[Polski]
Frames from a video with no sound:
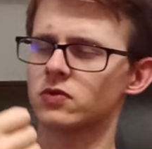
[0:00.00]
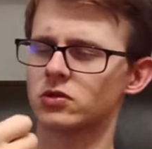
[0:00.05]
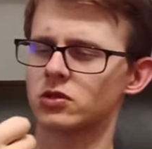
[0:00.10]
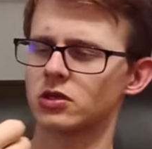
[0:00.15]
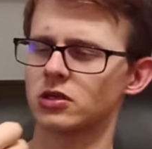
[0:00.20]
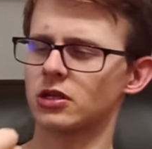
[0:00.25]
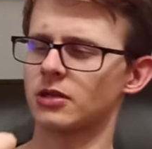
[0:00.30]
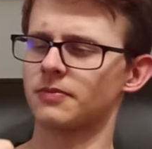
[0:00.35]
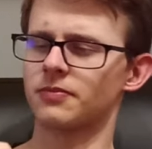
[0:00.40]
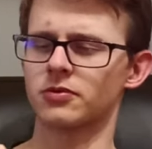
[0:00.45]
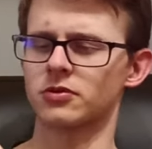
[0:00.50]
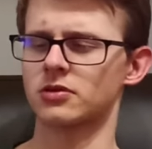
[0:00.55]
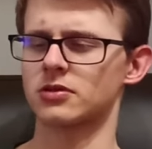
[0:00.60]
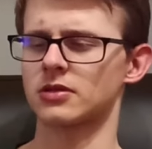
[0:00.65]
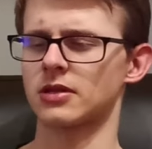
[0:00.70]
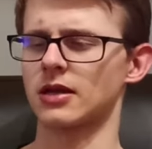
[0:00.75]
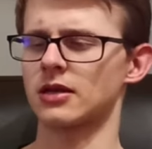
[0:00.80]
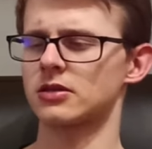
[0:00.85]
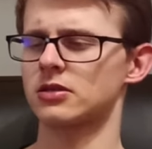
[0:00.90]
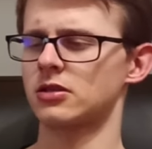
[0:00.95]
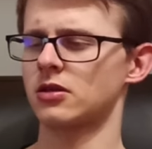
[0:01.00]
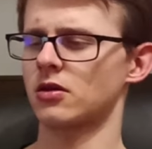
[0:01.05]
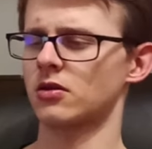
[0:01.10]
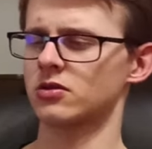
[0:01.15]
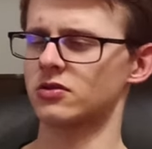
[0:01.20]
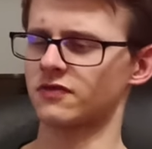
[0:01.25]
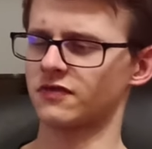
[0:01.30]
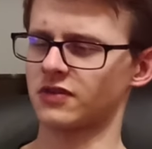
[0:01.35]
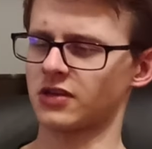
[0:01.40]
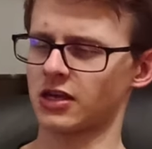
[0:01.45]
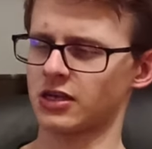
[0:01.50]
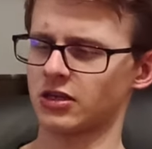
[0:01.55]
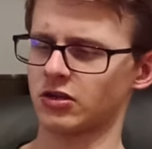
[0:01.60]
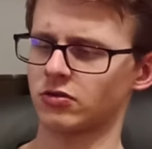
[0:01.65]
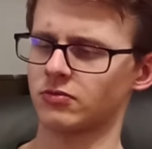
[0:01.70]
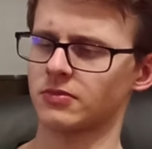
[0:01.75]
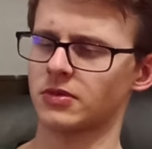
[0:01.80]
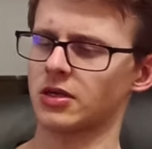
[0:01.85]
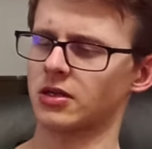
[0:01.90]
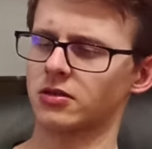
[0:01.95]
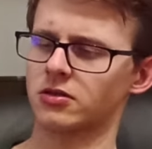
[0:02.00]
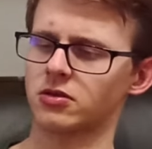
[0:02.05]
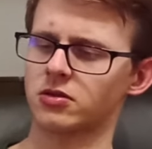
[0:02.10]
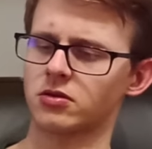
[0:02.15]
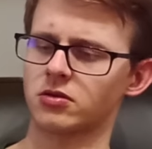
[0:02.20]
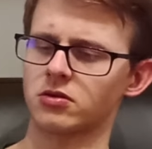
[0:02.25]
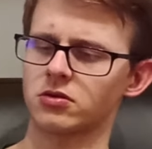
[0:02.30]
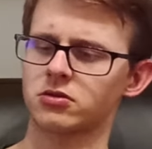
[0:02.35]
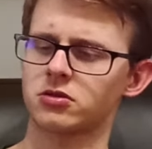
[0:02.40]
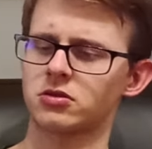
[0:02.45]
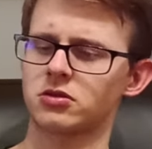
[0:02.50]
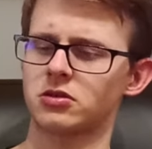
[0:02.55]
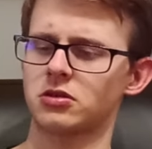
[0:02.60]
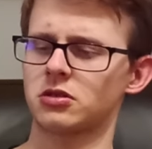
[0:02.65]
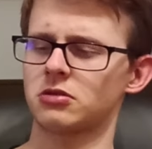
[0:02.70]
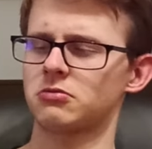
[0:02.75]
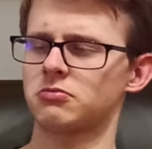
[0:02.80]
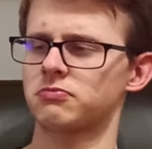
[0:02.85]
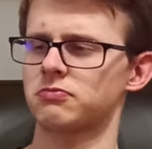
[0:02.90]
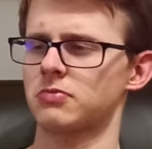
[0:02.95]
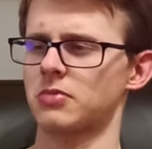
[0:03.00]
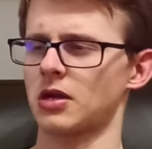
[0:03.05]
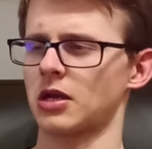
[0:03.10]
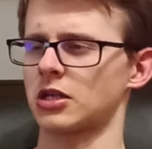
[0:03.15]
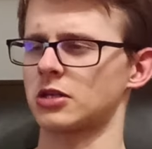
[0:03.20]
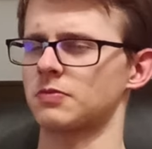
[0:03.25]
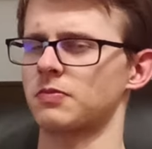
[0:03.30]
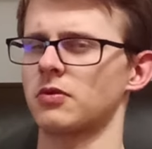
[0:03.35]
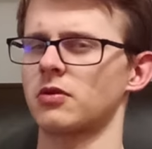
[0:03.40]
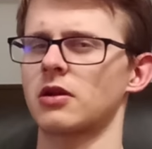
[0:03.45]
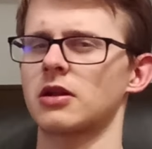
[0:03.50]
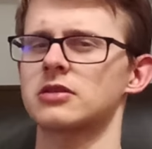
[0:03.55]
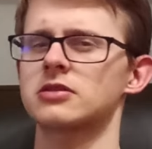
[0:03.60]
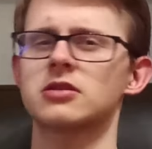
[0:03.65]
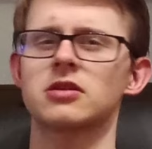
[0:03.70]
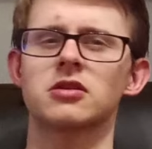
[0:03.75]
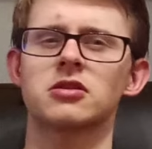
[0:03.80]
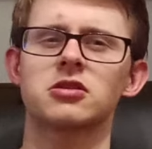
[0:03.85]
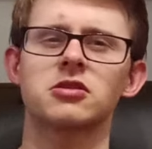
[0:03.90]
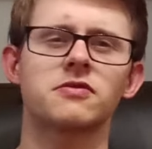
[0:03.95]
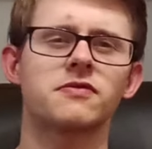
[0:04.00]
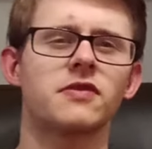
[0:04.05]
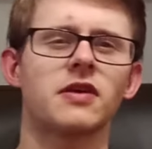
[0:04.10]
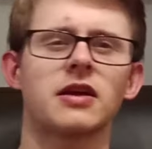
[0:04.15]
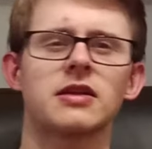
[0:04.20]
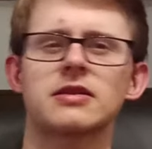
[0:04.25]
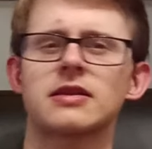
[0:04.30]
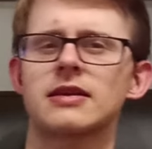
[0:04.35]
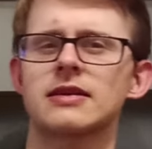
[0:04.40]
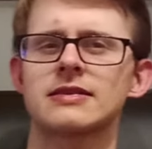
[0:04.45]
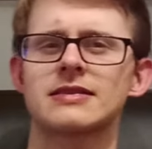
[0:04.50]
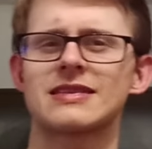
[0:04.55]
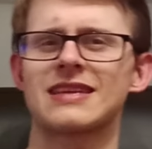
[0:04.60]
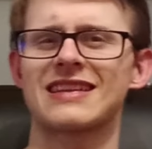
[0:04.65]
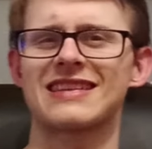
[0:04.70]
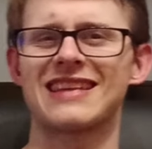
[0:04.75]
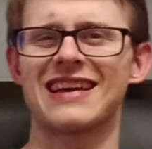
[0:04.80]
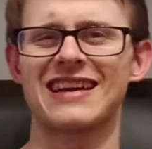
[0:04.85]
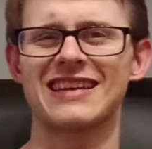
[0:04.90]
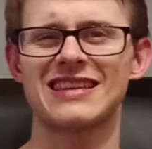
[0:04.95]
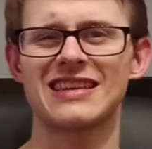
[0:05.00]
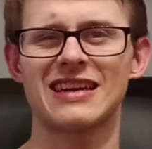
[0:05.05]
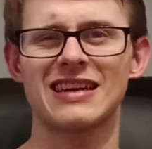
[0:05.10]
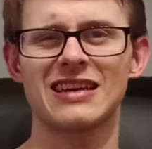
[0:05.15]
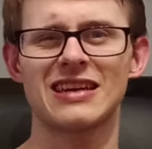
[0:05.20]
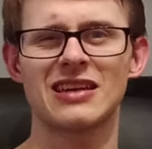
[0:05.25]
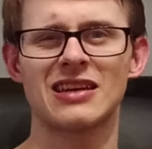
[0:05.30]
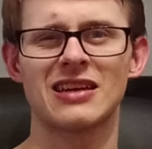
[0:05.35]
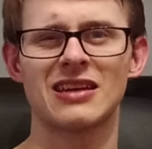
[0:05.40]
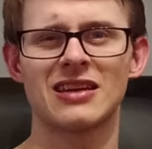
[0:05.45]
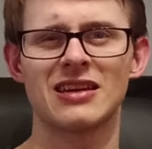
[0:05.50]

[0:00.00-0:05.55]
Tworzenie postaci, rozwijanie umiejętności, eksploracja świata, zadania,